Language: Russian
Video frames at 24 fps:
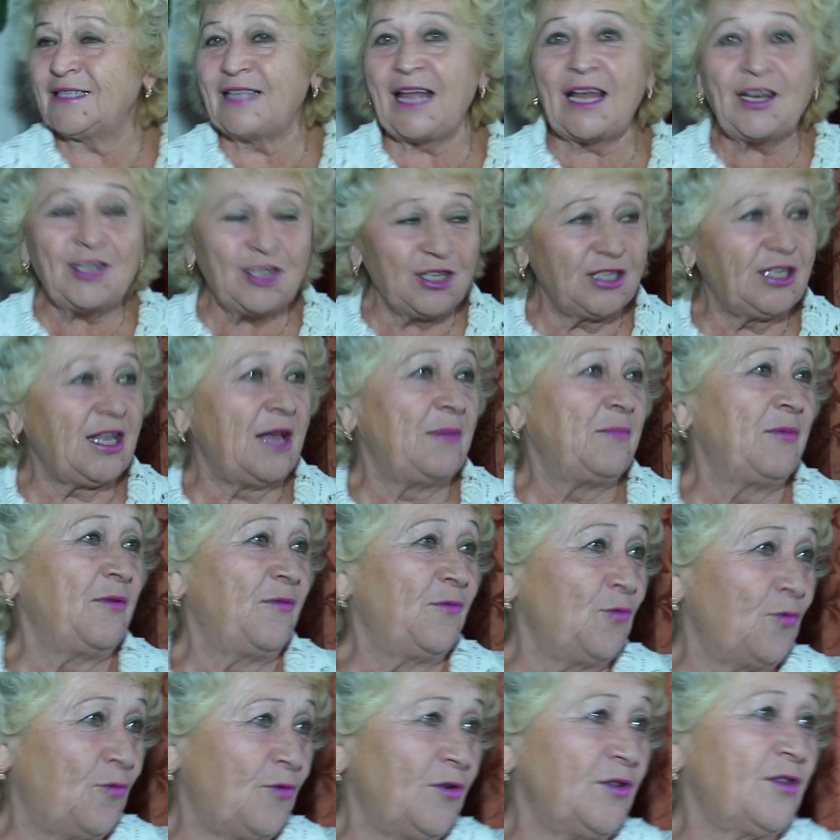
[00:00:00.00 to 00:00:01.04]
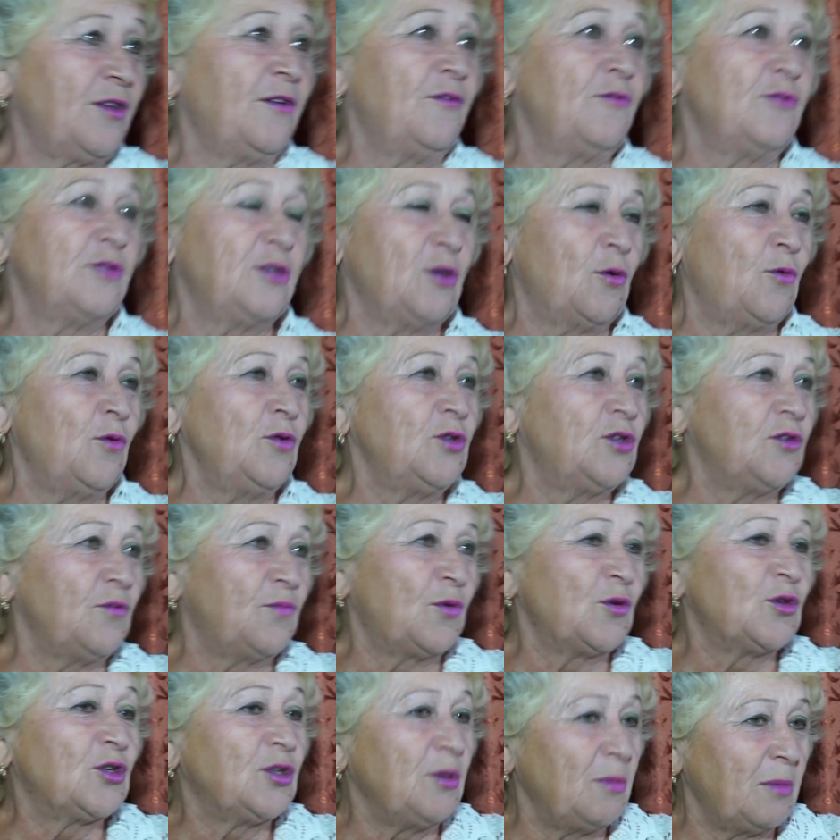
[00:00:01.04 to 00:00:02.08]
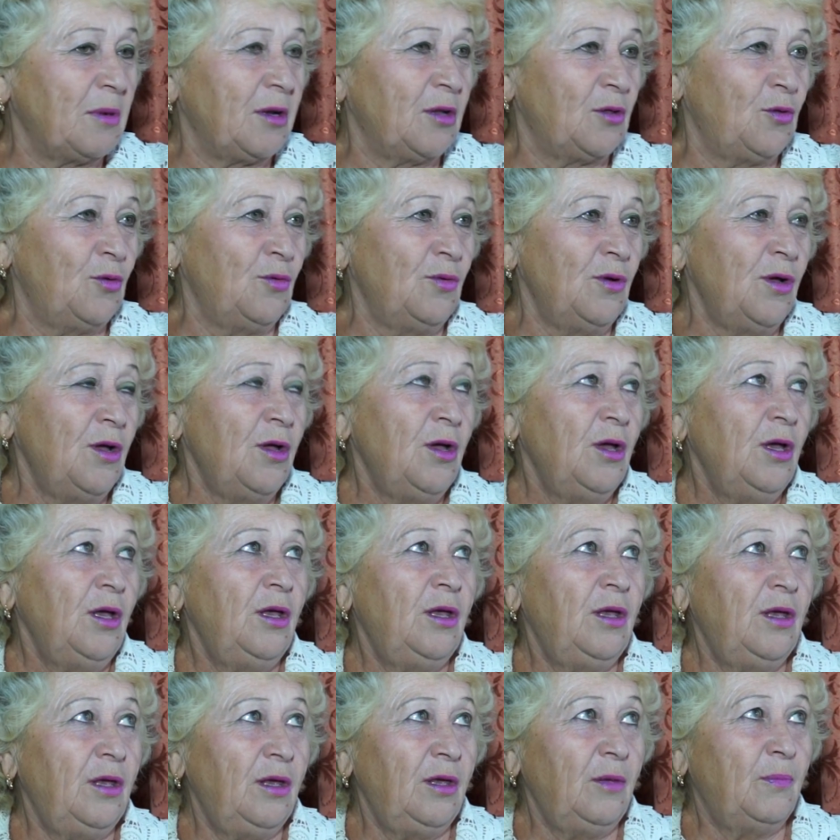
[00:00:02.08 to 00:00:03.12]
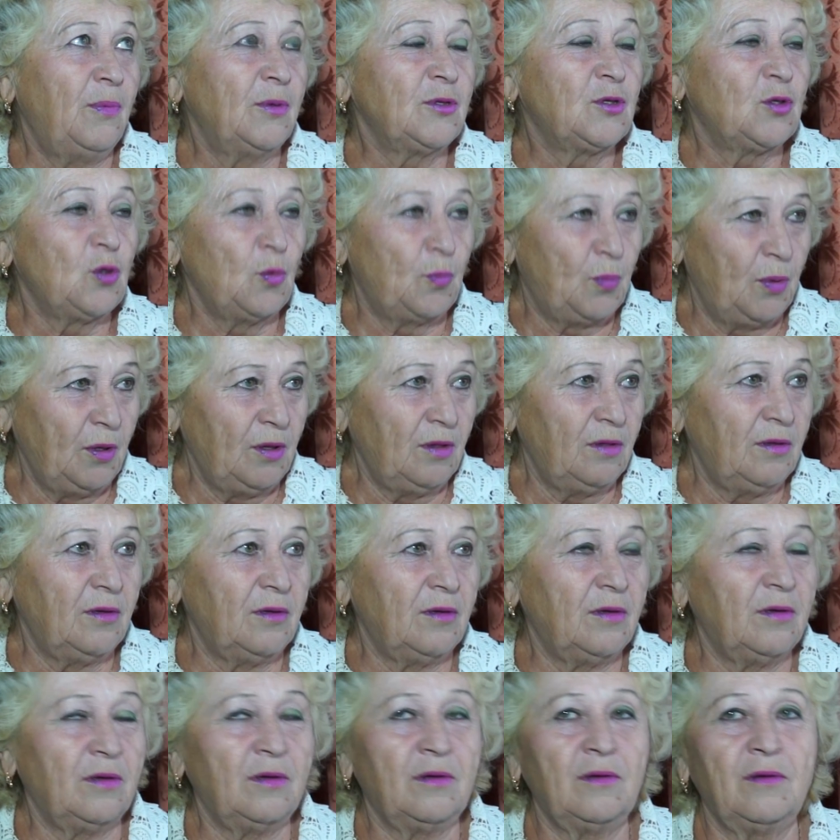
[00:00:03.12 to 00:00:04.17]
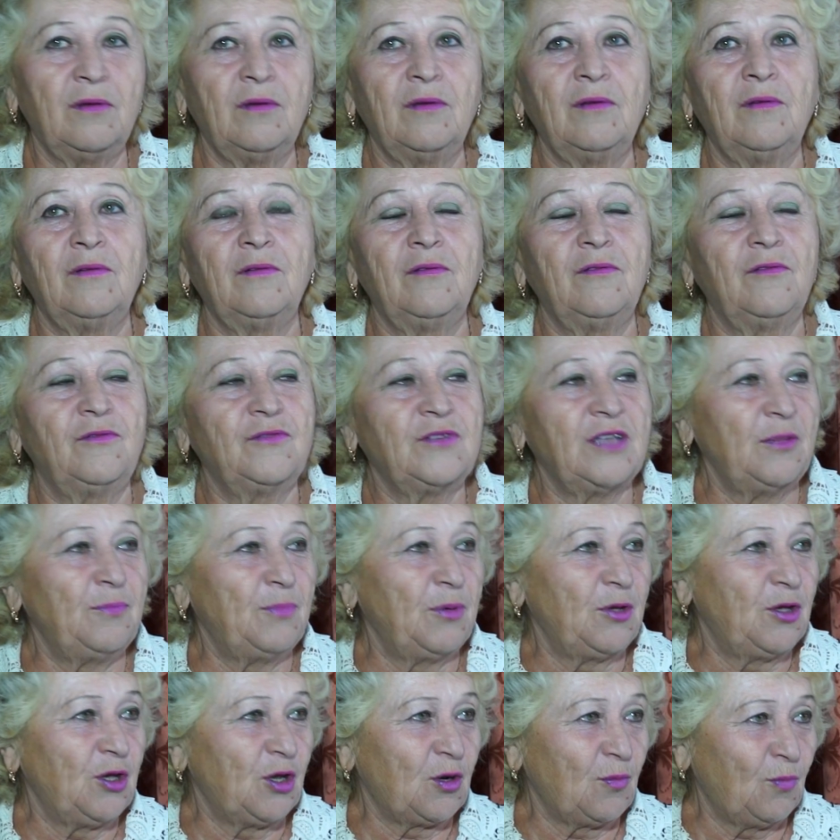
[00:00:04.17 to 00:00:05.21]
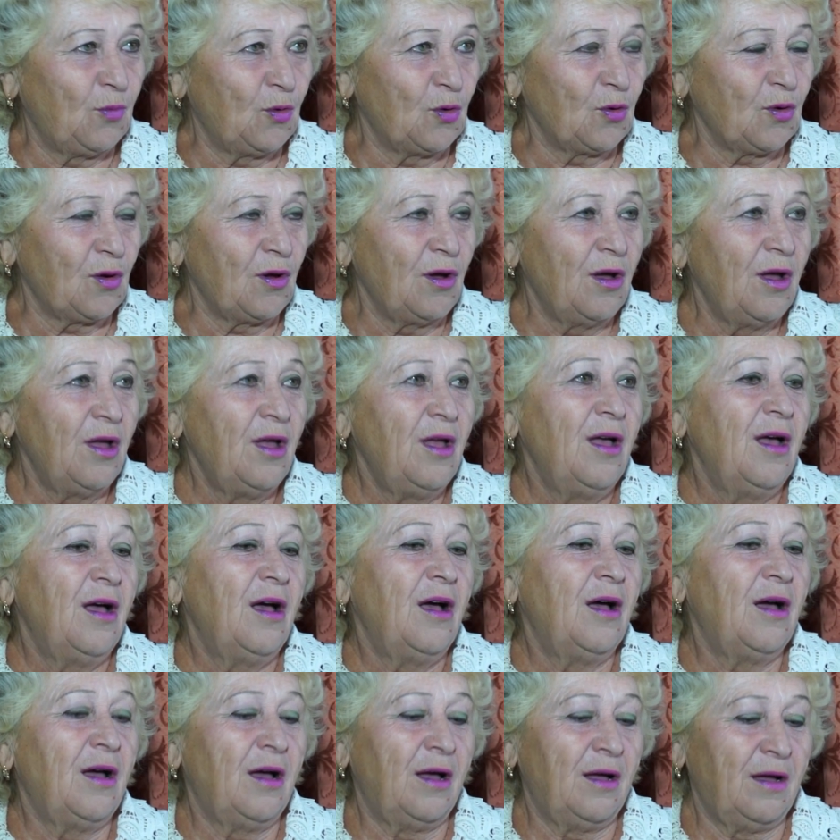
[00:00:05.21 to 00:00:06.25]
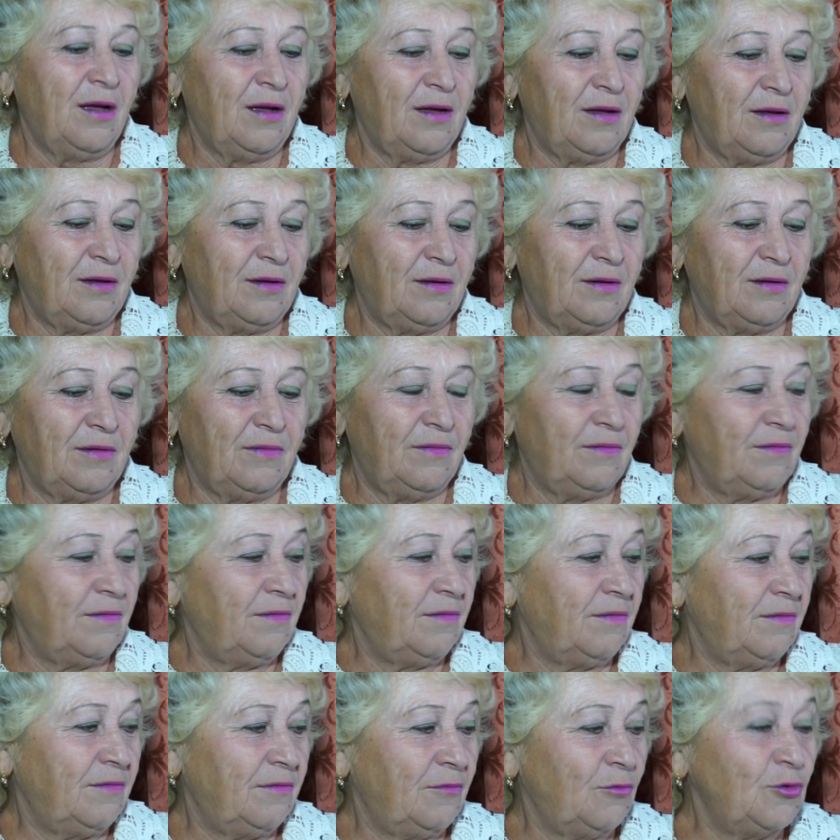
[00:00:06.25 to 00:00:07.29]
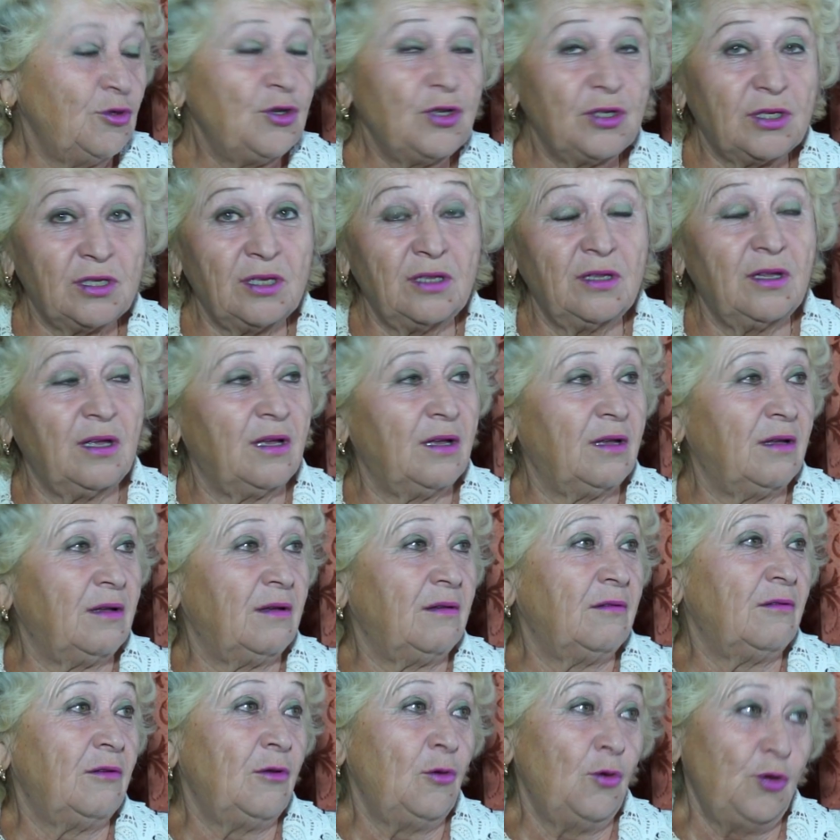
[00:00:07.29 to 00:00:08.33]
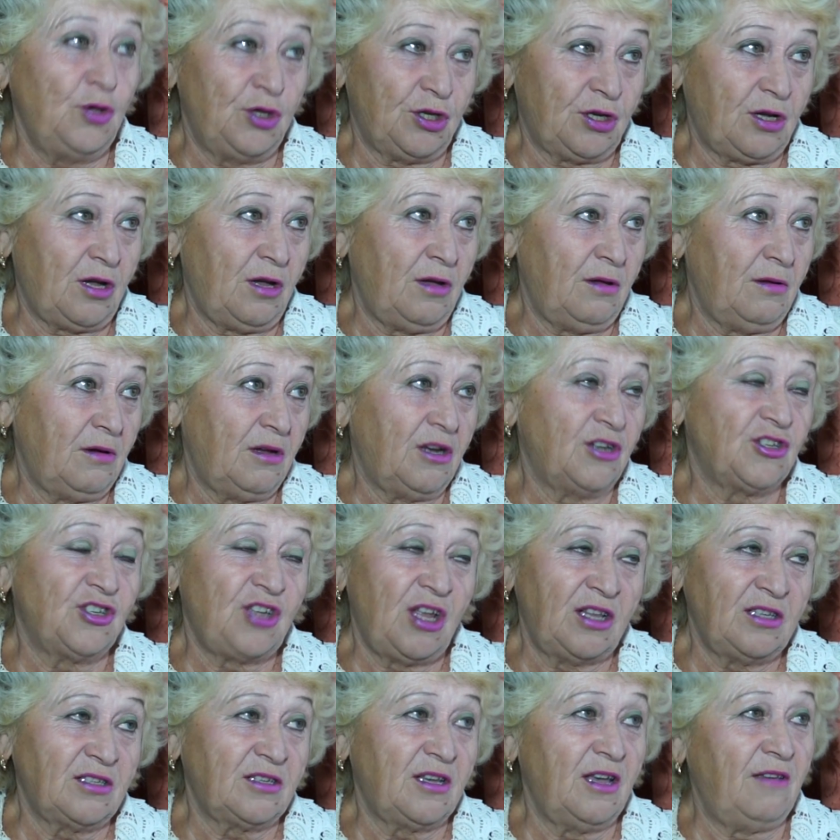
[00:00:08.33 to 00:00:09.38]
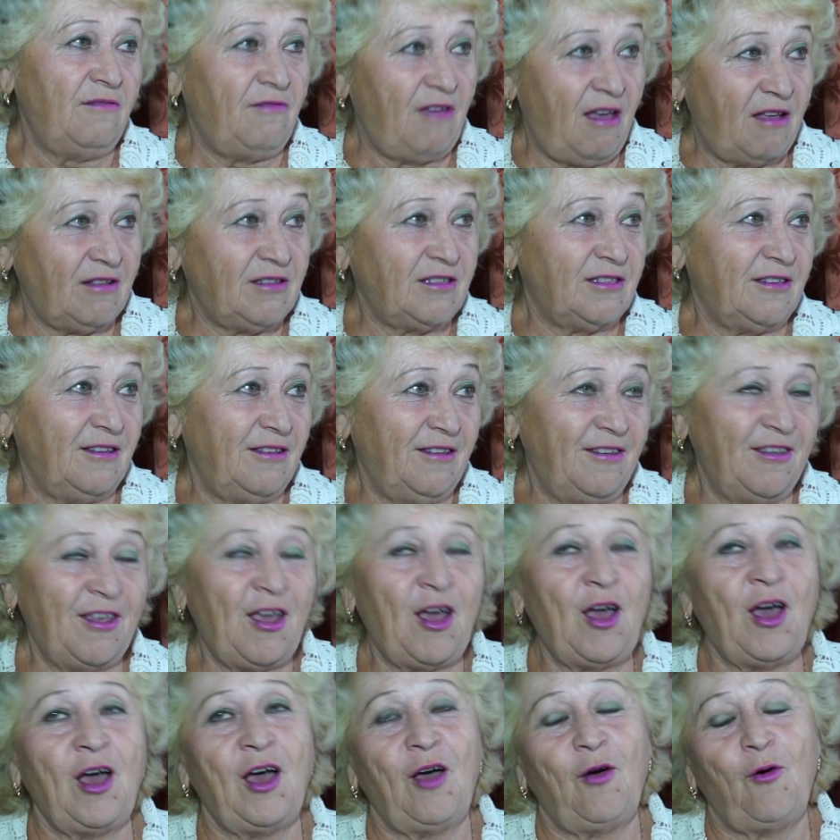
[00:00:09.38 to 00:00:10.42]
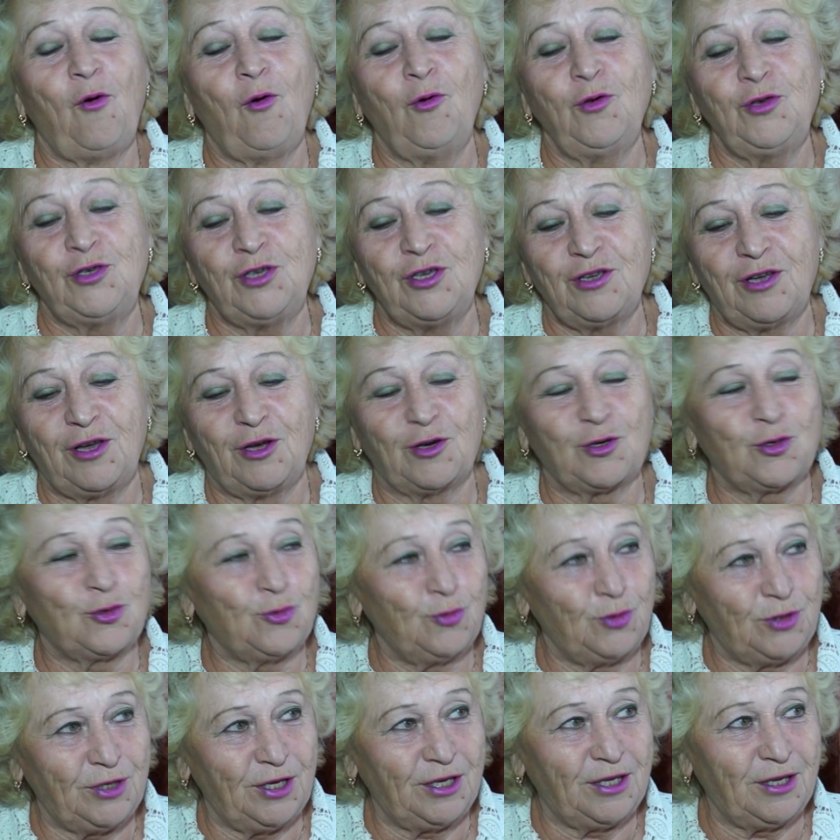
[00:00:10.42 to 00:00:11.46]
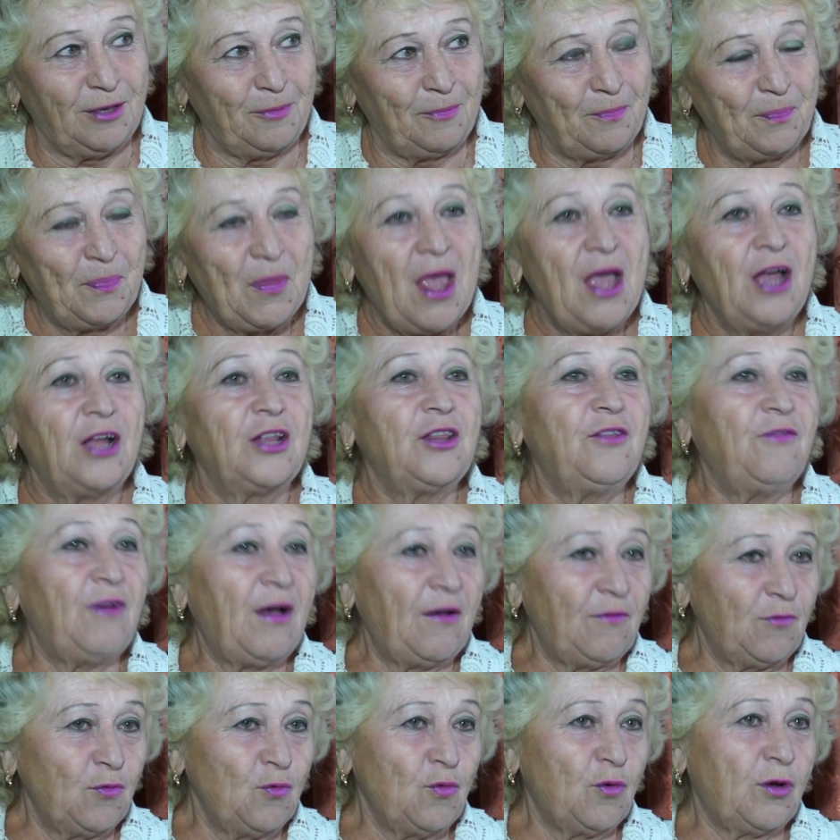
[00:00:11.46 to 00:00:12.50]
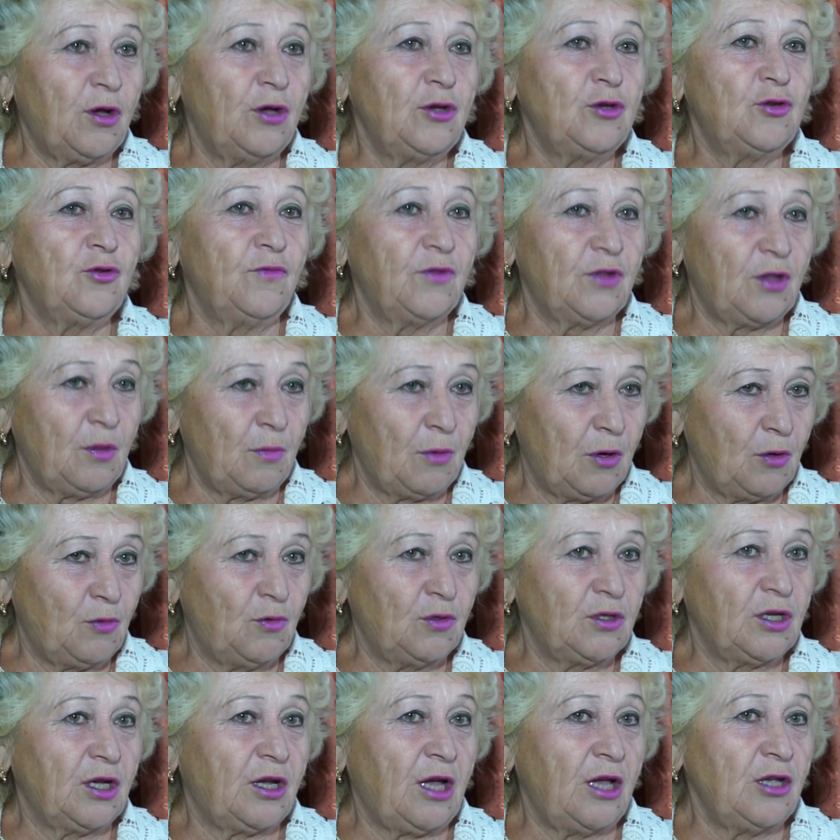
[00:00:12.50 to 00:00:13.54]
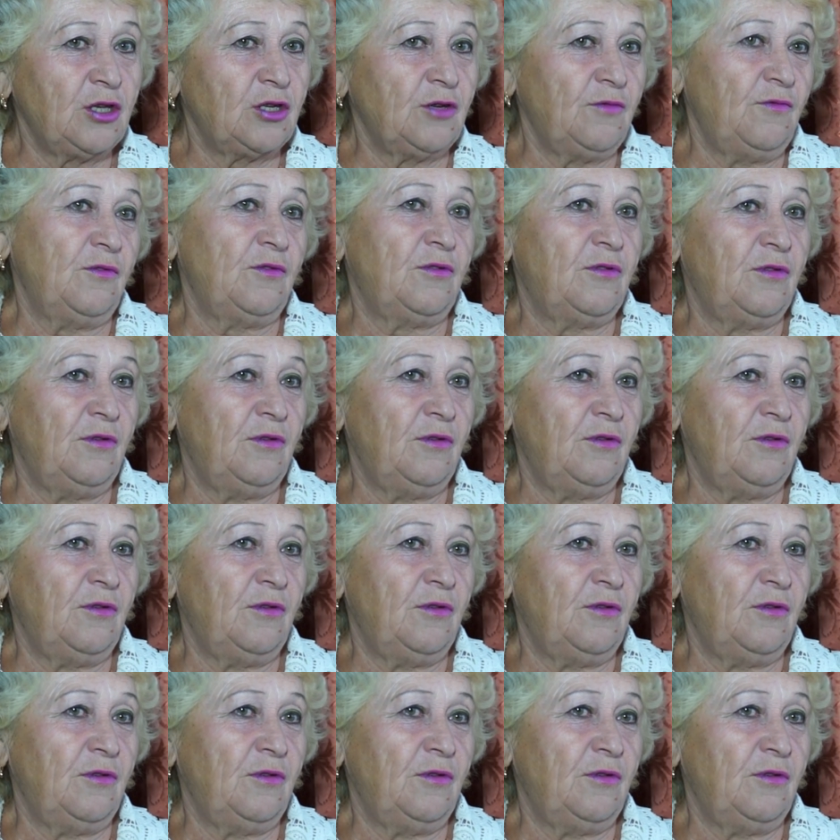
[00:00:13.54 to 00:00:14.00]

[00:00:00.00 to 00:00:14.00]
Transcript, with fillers: старший самый внук, вот, говорю, закончил в прошлом году и поступил э, в Санкт-Петербург, э, учится на летчика гражданской авиации. Я очень горжусь этим. Два внука еще в этом году заканчивают